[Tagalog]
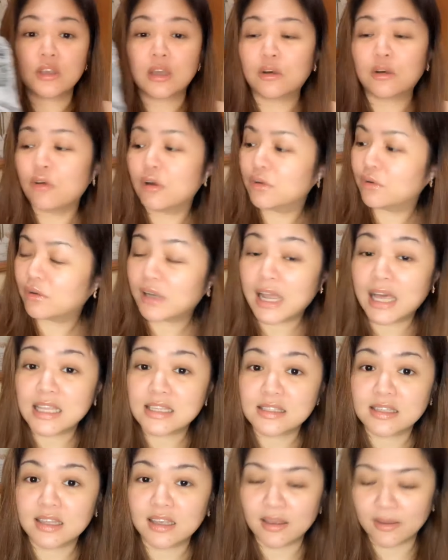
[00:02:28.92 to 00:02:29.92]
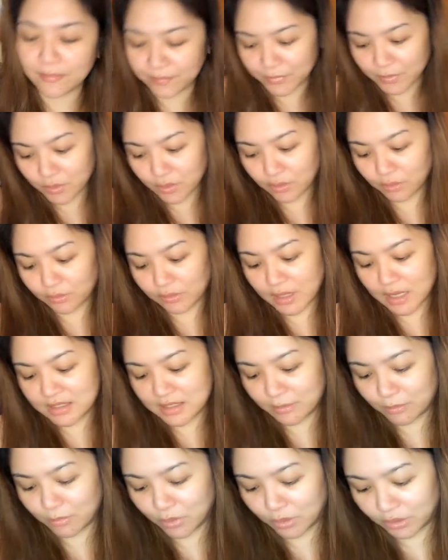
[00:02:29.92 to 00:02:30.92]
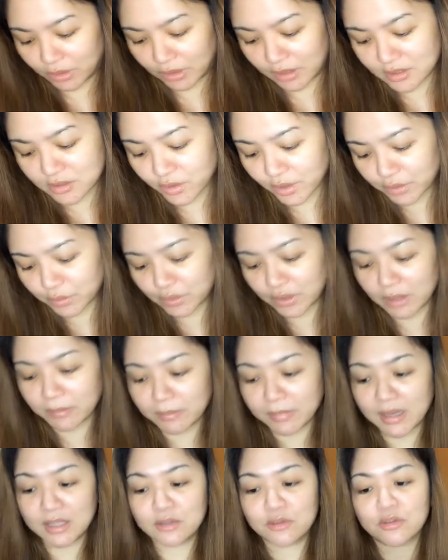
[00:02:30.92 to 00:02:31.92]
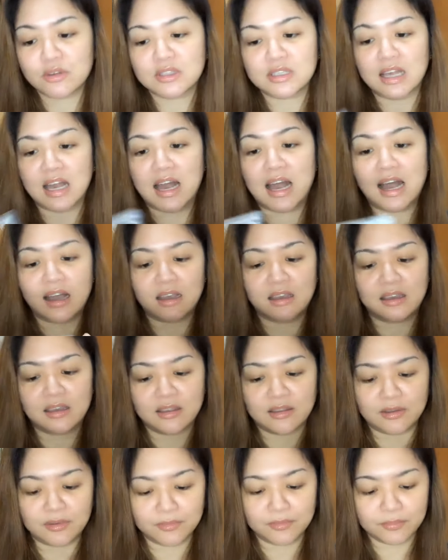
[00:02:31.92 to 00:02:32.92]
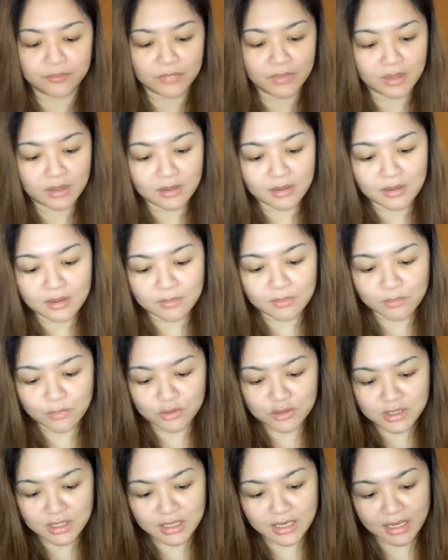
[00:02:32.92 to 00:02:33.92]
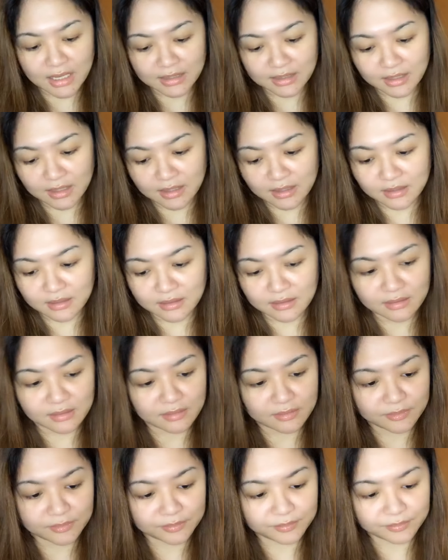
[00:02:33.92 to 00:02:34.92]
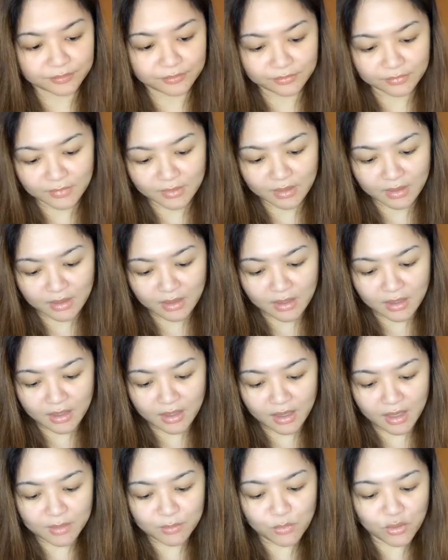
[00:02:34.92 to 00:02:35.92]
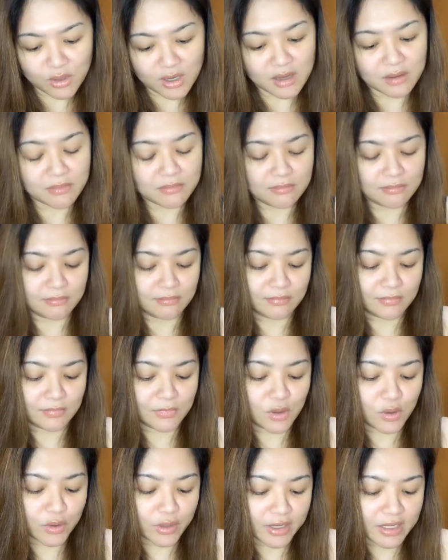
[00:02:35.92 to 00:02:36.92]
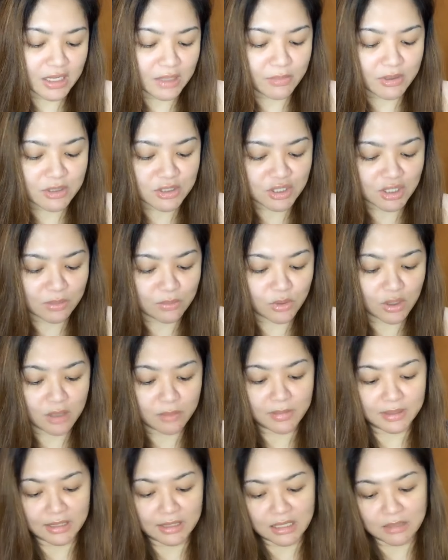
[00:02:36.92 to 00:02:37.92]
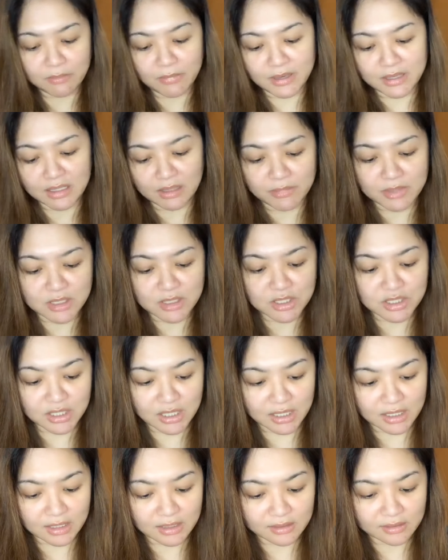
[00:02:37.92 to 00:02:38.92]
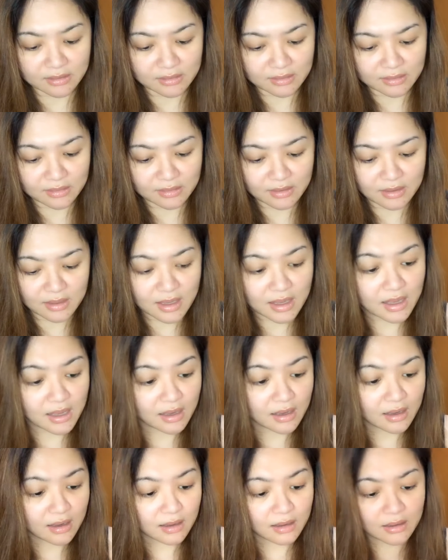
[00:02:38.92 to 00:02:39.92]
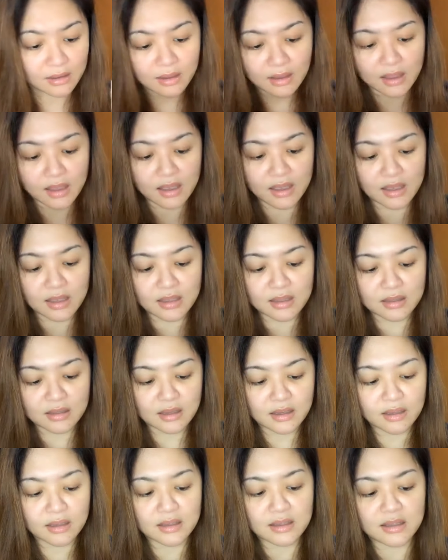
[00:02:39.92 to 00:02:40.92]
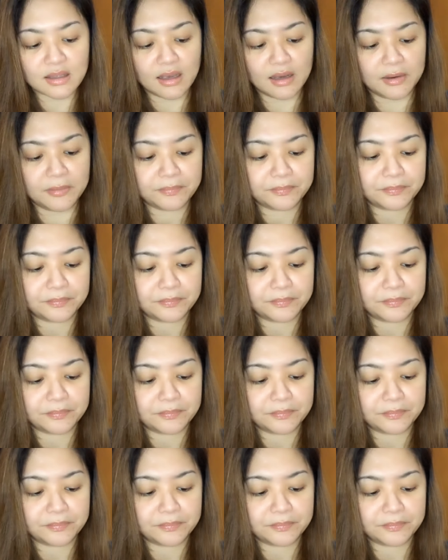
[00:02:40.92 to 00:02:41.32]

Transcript: Kung anong klase. Kung anong klaseng model. So, ito naman yung sa akin. Buksan natin. And mukhang okay naman siya. Mukhang matibay naman siya. And, uh, yeah.